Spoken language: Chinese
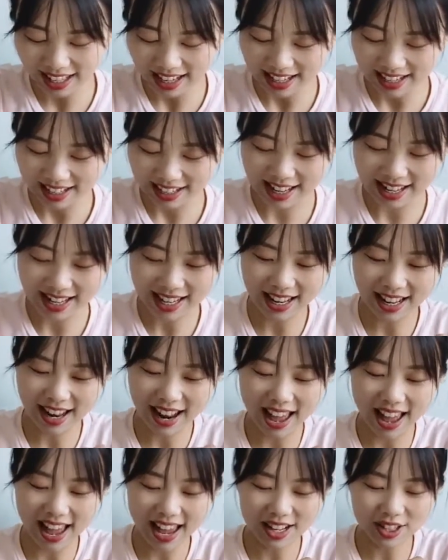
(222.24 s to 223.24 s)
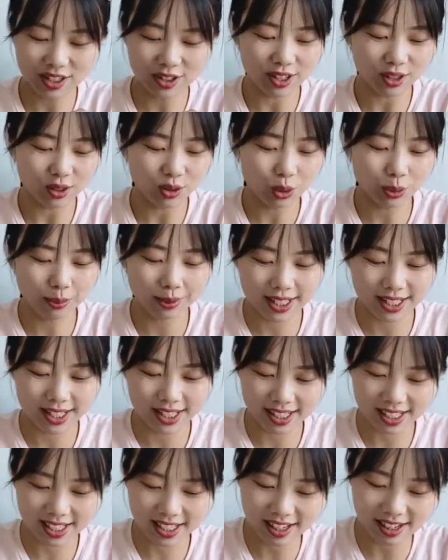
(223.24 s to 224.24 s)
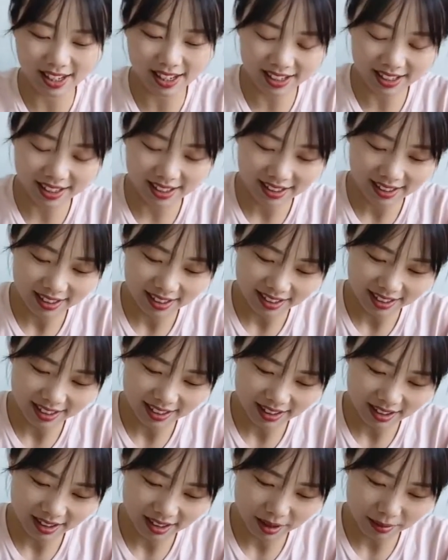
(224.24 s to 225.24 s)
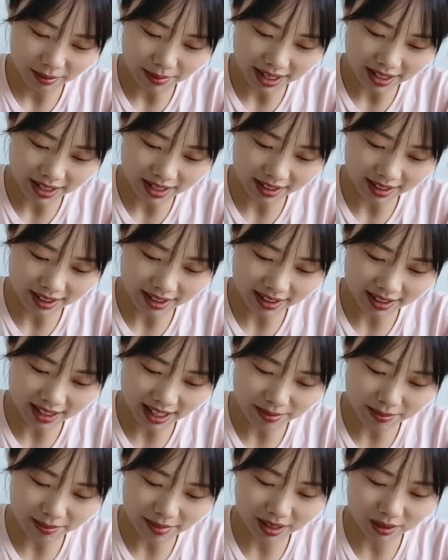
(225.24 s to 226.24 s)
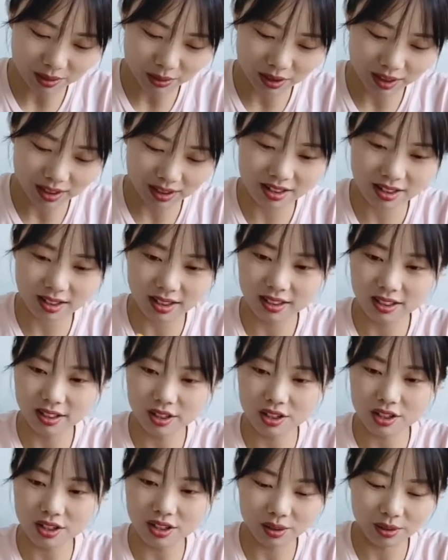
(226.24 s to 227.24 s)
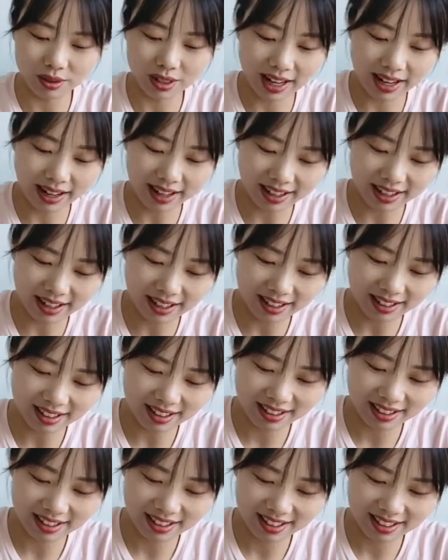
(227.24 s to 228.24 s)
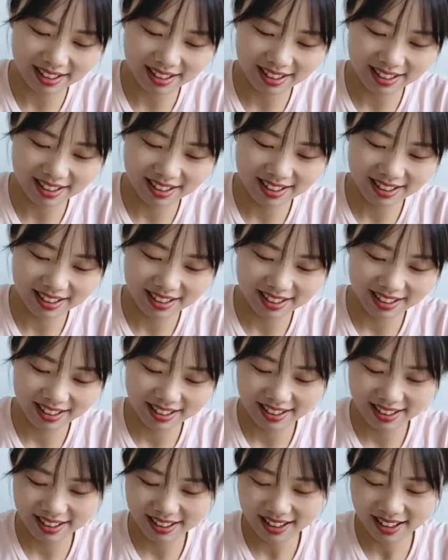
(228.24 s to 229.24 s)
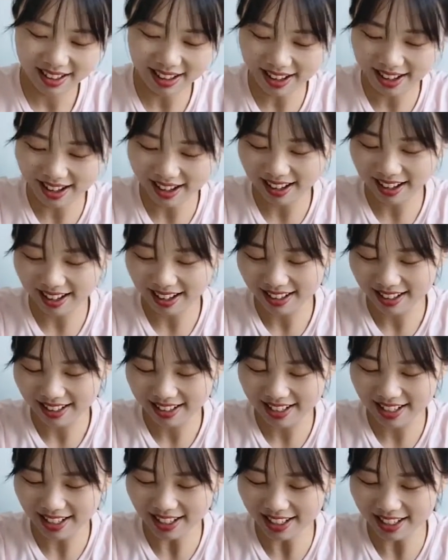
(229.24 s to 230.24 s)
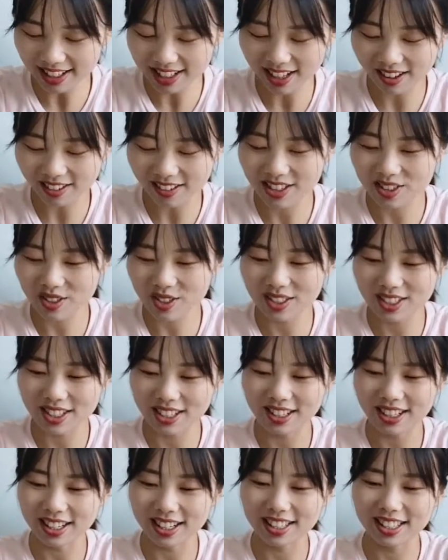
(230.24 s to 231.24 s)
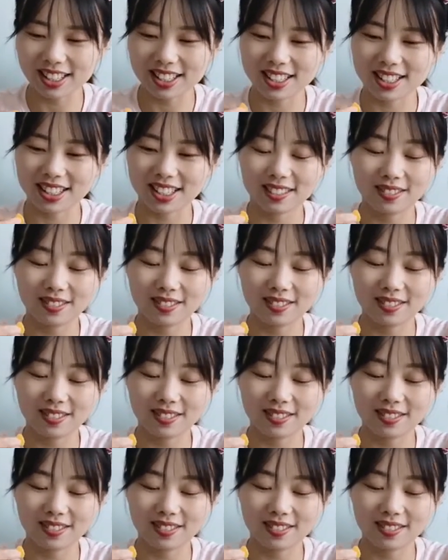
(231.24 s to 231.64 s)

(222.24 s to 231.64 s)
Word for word: 来来来，小猪佩奇，你马上要盖满我的整个手啦！哈，这个小玩具有点意思。